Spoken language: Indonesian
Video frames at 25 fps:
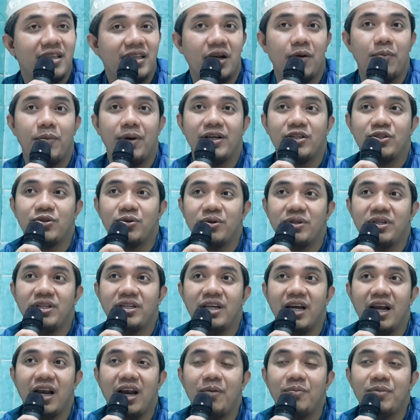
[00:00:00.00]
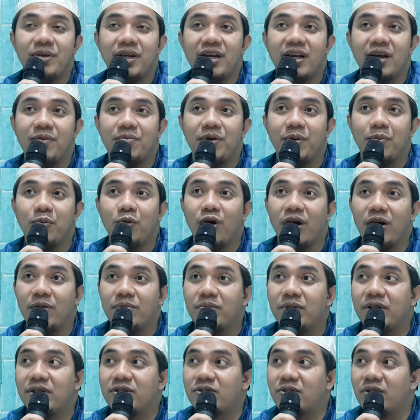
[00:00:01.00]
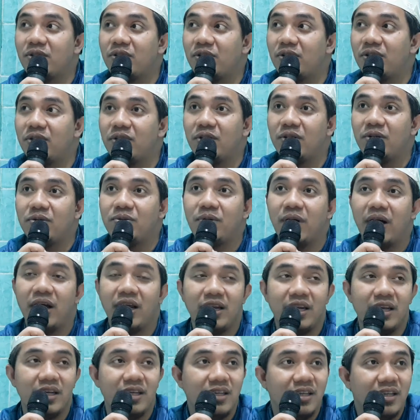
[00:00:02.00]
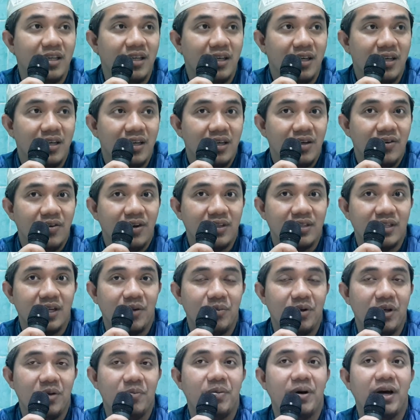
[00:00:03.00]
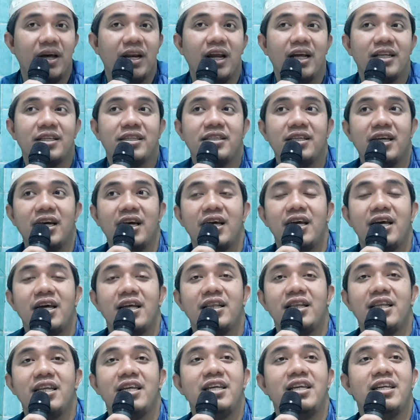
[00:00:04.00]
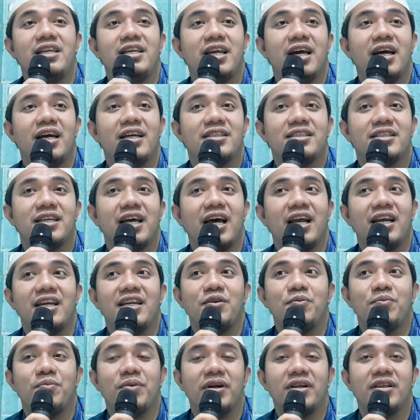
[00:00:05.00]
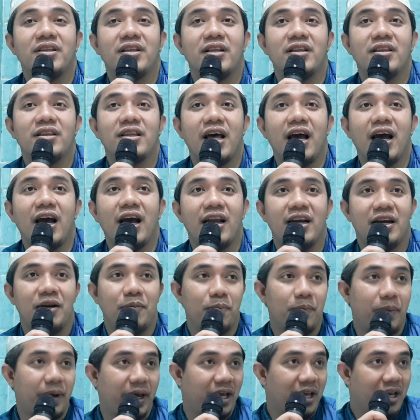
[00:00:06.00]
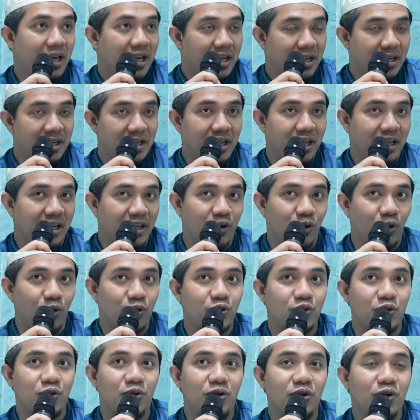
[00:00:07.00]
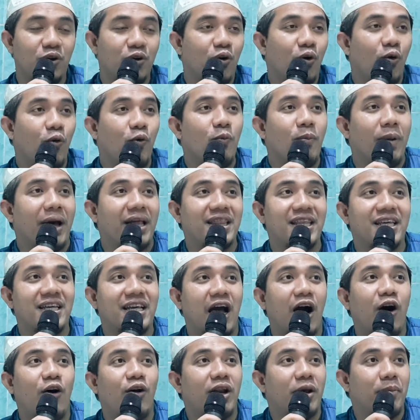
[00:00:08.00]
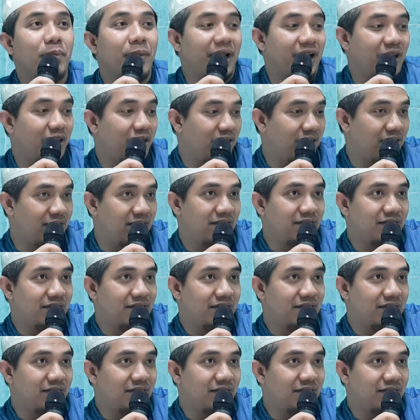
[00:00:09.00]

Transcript: termasuk di dalamnya Nabi Muhammad Shallallahu Alaihi Wasallam ibaratnya tidak saling bertentangan peh de e Rasul engkau umatnya gak oleh melok